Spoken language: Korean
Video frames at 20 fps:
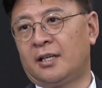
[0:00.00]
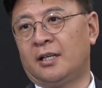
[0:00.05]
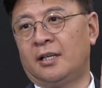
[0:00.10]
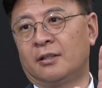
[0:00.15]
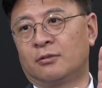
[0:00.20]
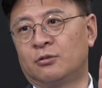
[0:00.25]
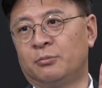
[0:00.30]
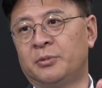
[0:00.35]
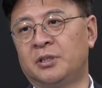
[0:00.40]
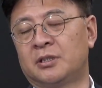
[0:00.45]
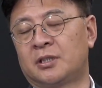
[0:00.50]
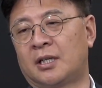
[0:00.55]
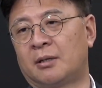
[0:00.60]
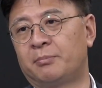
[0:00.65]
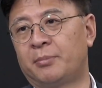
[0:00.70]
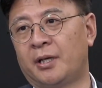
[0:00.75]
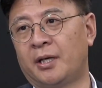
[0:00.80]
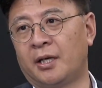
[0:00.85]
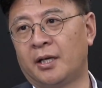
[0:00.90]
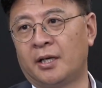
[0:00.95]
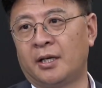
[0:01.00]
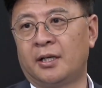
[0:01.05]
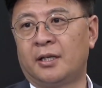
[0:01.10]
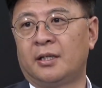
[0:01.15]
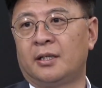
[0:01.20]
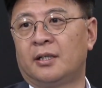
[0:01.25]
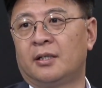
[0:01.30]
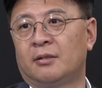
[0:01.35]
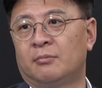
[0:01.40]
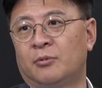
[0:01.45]
국민들 앞에
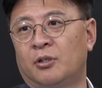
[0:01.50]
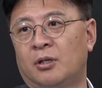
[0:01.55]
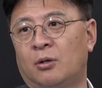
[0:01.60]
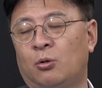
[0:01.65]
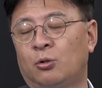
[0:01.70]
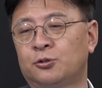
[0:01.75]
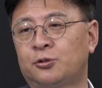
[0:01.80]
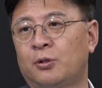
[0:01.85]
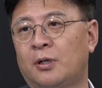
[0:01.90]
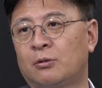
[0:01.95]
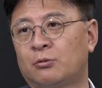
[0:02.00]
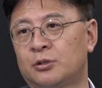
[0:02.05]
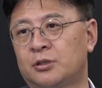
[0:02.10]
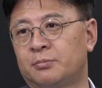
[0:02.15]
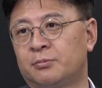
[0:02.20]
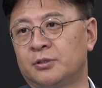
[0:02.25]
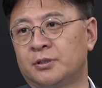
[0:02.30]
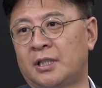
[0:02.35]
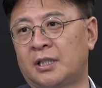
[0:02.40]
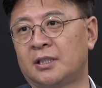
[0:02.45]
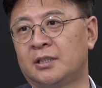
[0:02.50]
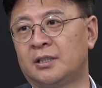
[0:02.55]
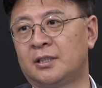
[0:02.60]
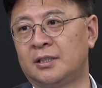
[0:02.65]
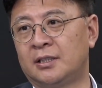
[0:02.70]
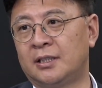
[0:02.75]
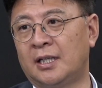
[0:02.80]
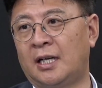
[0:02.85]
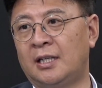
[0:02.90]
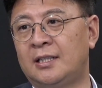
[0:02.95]
뭔가 호소하고 싶은
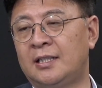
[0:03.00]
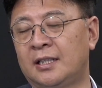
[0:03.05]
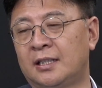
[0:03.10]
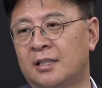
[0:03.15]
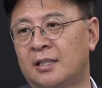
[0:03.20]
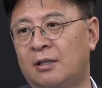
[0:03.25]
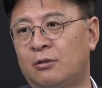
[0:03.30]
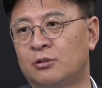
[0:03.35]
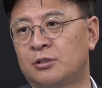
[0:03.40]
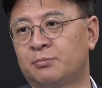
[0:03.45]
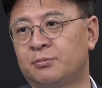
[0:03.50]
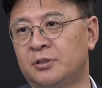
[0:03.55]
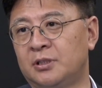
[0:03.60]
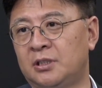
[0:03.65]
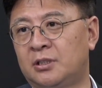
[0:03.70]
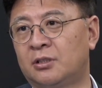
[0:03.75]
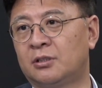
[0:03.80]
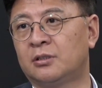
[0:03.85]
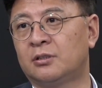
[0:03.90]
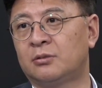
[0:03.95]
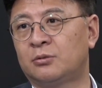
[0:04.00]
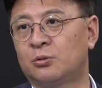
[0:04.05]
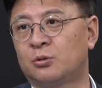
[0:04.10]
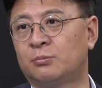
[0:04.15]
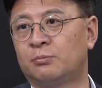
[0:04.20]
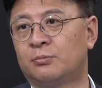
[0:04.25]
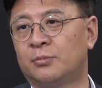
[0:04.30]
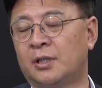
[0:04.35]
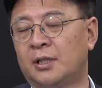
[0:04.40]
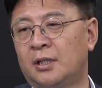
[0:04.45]
자기들이 할 얘기를 하고 싶은 이런
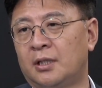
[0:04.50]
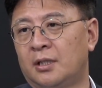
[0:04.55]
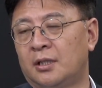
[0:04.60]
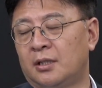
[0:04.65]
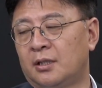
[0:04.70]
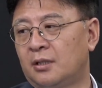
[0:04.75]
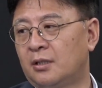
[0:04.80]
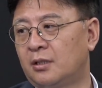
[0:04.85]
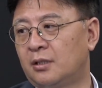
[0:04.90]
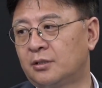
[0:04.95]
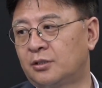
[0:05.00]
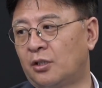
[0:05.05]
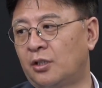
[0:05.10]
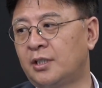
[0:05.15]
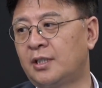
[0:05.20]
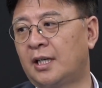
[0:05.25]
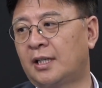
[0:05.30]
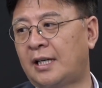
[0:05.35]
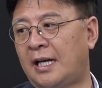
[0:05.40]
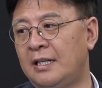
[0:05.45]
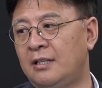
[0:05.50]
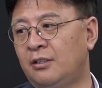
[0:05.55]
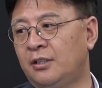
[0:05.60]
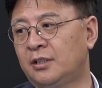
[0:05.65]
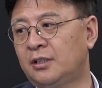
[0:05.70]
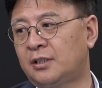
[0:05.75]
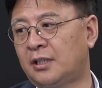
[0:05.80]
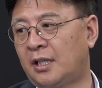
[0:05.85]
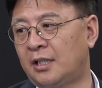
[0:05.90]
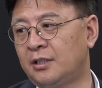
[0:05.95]
좀 어, 저희가 깔려
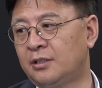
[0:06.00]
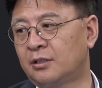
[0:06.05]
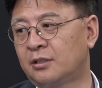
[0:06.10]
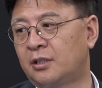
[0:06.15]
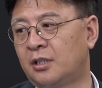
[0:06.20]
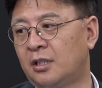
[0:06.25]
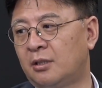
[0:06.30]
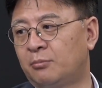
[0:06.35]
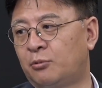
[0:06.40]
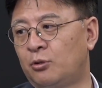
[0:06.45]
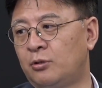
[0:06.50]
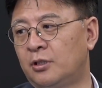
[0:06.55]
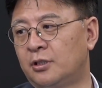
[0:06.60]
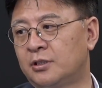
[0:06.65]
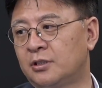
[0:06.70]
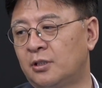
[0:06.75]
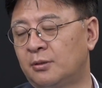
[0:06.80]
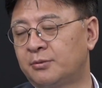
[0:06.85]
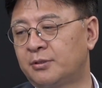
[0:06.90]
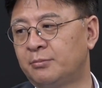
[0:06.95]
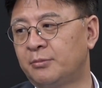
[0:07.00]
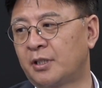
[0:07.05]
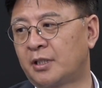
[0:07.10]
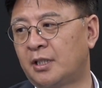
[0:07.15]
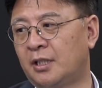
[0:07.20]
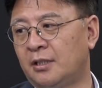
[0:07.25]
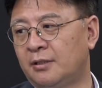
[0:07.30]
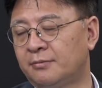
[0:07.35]
있다 이렇게 볼 음. 여지는 없습니까?